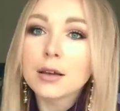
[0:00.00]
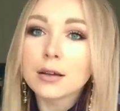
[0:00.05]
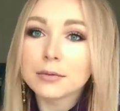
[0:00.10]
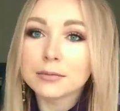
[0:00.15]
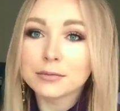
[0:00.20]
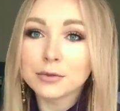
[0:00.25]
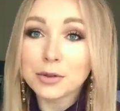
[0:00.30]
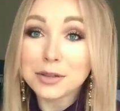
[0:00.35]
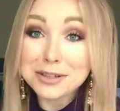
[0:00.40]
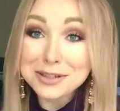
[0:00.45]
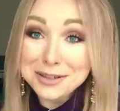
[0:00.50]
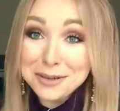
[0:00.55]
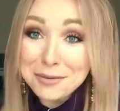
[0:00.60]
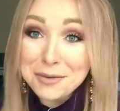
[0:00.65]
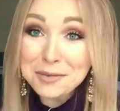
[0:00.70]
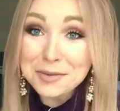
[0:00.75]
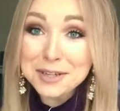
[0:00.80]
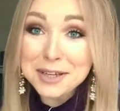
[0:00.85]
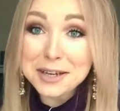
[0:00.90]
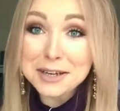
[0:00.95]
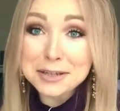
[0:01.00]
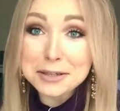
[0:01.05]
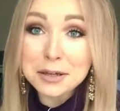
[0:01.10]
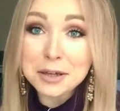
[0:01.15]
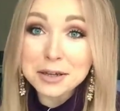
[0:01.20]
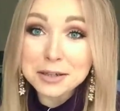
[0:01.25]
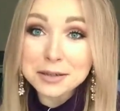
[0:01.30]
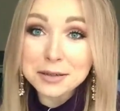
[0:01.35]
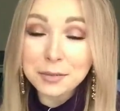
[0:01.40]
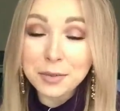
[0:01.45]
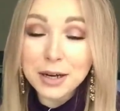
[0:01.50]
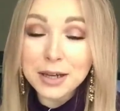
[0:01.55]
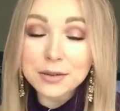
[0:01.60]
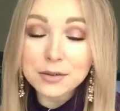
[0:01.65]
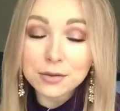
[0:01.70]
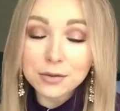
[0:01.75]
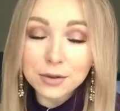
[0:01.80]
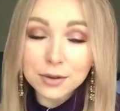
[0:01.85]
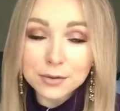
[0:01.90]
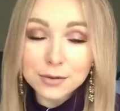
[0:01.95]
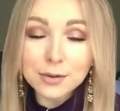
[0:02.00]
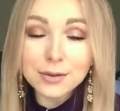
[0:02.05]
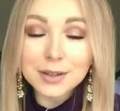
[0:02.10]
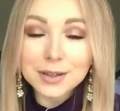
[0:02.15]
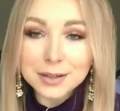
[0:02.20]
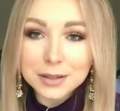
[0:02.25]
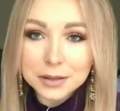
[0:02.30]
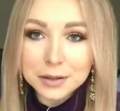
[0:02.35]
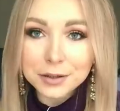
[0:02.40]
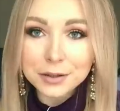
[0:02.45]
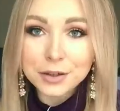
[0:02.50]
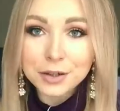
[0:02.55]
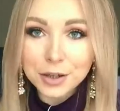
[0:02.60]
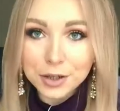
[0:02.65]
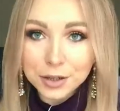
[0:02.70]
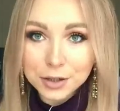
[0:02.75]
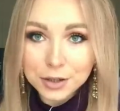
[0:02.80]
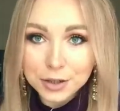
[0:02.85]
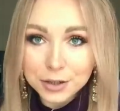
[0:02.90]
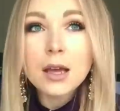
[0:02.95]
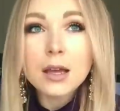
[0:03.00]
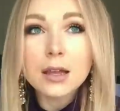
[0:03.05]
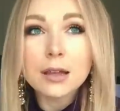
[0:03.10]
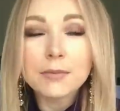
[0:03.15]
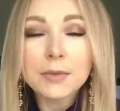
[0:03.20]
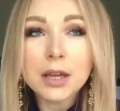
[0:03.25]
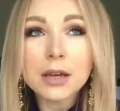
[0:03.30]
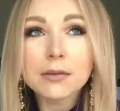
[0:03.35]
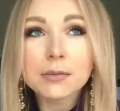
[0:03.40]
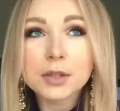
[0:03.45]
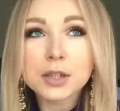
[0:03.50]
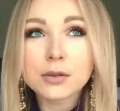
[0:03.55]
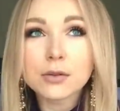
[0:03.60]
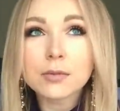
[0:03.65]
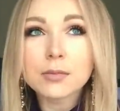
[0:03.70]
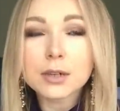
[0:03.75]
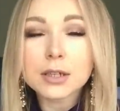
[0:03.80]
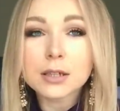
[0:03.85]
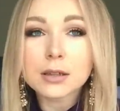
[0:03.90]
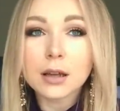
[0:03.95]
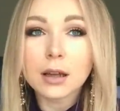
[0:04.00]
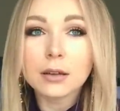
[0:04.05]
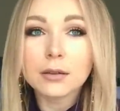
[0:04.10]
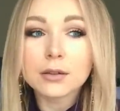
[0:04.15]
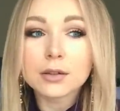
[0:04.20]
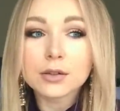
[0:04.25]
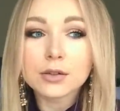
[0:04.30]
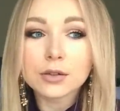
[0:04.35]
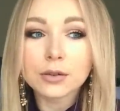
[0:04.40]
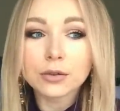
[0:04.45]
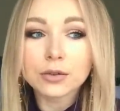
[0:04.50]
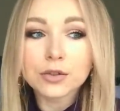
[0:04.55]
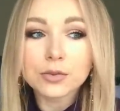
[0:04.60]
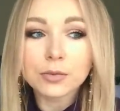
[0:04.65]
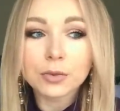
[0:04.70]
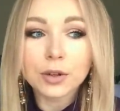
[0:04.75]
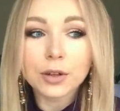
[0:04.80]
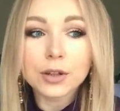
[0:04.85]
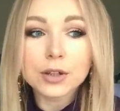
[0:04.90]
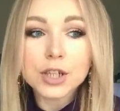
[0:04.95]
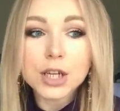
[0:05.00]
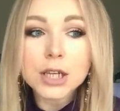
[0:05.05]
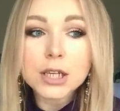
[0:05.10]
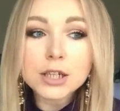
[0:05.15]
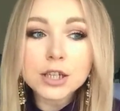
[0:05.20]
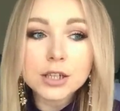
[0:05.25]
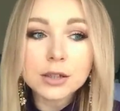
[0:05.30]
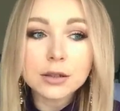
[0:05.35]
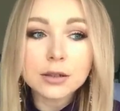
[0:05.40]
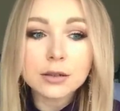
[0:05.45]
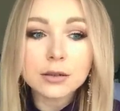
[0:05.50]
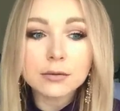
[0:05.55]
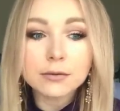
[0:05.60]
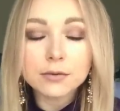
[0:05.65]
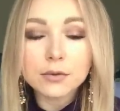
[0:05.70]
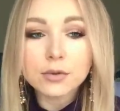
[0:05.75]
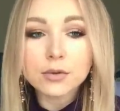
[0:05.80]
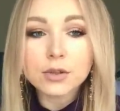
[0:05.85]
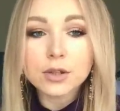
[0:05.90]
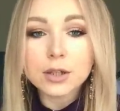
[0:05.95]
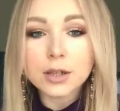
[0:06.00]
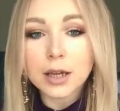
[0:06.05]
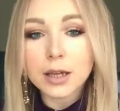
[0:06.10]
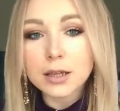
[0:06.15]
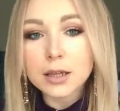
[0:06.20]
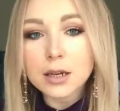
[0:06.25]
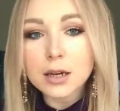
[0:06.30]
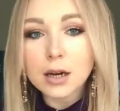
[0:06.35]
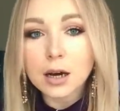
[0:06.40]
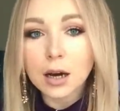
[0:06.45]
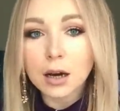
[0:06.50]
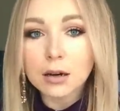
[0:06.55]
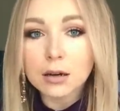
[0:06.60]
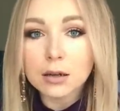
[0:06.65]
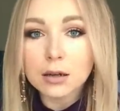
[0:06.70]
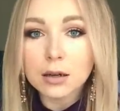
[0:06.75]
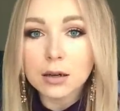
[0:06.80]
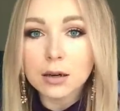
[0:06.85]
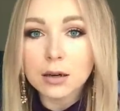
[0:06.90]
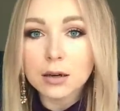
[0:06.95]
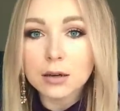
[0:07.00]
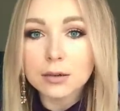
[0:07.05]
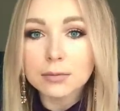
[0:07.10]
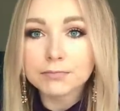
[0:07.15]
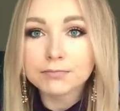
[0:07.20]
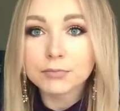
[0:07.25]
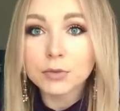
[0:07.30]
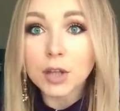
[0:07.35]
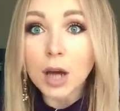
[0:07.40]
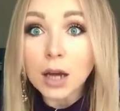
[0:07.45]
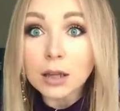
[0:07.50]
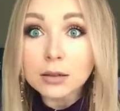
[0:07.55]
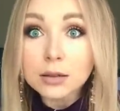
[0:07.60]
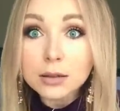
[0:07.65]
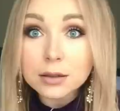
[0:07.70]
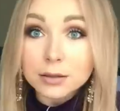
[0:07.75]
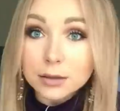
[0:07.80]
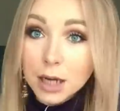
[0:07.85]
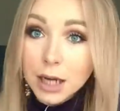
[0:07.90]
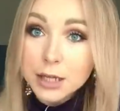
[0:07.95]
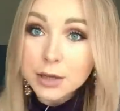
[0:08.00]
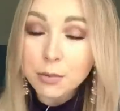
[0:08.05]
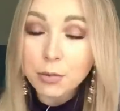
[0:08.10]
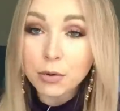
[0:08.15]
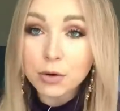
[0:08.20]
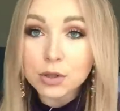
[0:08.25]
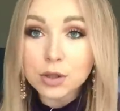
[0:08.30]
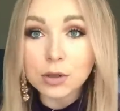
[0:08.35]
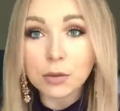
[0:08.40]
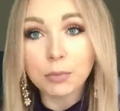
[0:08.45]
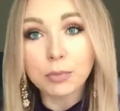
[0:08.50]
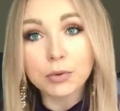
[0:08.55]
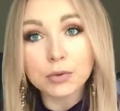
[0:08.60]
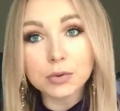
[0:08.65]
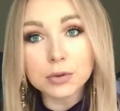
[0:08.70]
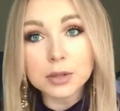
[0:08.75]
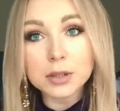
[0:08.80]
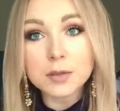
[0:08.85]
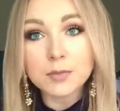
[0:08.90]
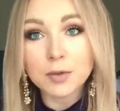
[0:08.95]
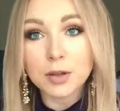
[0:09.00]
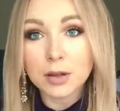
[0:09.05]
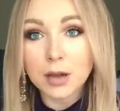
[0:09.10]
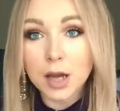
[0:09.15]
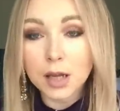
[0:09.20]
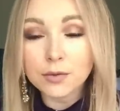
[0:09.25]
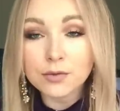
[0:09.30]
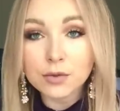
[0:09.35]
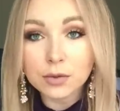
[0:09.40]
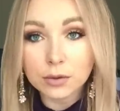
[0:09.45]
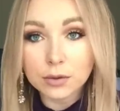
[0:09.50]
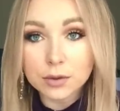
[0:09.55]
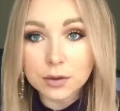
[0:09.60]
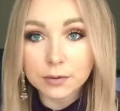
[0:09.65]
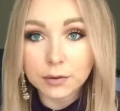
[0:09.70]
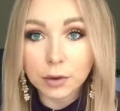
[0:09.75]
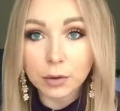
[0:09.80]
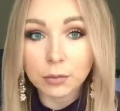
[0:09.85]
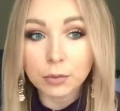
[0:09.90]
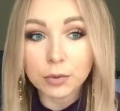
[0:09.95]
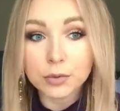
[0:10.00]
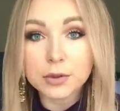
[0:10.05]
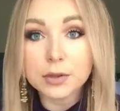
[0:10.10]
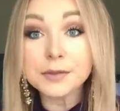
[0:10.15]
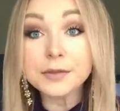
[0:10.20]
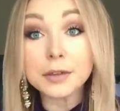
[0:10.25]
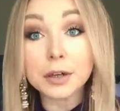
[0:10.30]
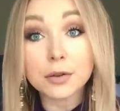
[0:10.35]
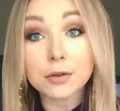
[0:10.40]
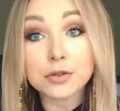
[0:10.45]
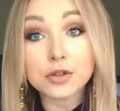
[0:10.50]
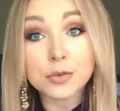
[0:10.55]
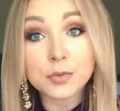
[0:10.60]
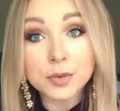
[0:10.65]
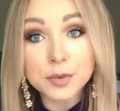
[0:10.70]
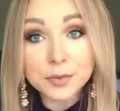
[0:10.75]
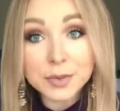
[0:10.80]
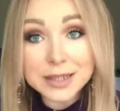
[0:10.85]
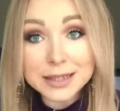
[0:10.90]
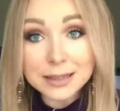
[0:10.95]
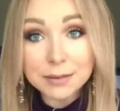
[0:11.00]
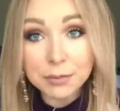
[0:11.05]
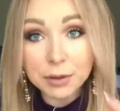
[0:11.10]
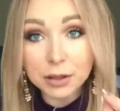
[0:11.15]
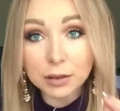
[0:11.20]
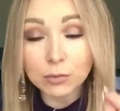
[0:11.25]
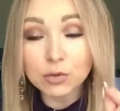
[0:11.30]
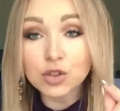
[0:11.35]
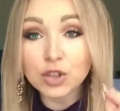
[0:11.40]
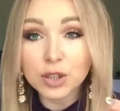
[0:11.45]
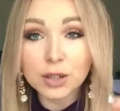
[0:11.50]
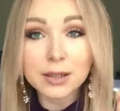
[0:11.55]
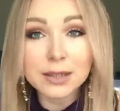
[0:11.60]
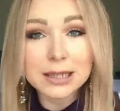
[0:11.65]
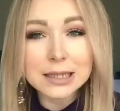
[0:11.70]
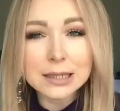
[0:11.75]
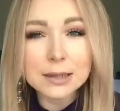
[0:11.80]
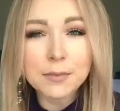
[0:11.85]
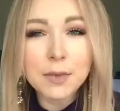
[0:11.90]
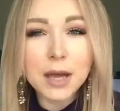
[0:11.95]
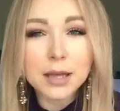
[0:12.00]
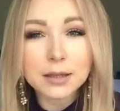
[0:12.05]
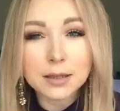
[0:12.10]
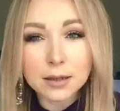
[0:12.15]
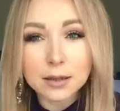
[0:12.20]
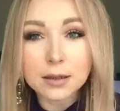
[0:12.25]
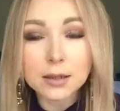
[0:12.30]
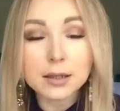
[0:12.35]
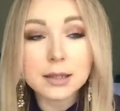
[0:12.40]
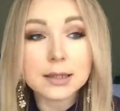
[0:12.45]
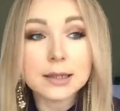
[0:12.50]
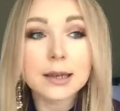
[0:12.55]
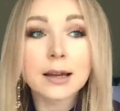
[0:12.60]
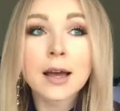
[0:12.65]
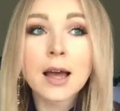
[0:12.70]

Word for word: но на самом деле, если разобрать, все это делает женщина. И мне вообще образ складывается, что очень многие женщины в Турции, они как э, танк. Они просто прут и сминают все на своем пути в хорошем смысле, потому что это для себя делается.